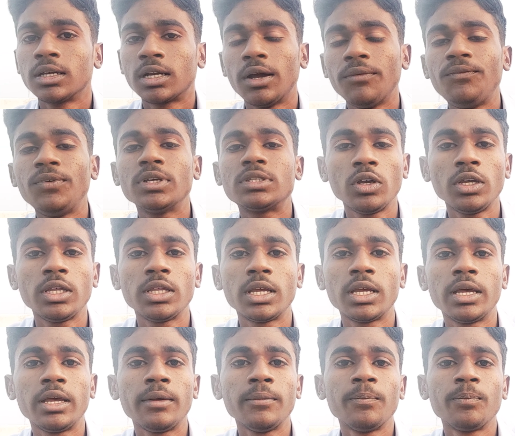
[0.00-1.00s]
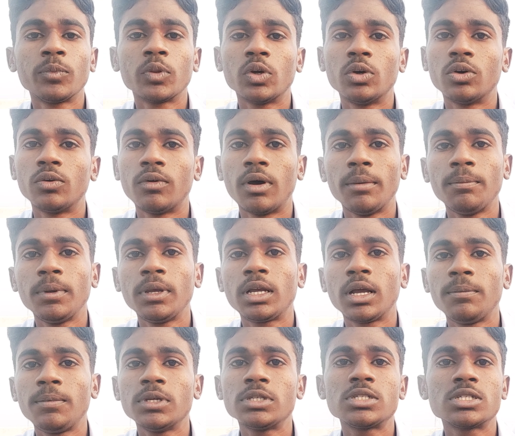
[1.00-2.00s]
काफ़ी अच्छी है और वहाँ पर
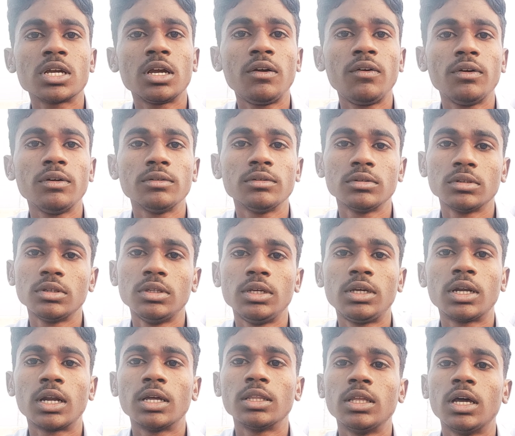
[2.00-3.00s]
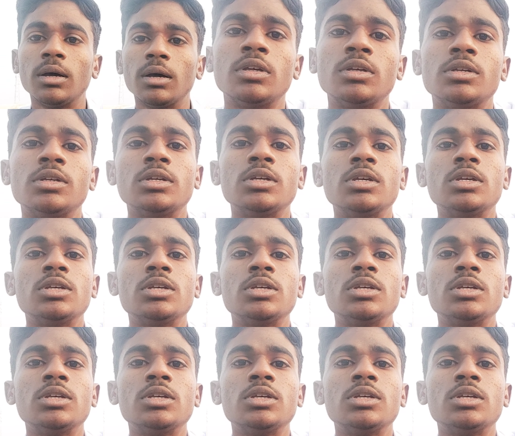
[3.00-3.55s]
काफ़ी अच्छा दिख रहा था आपको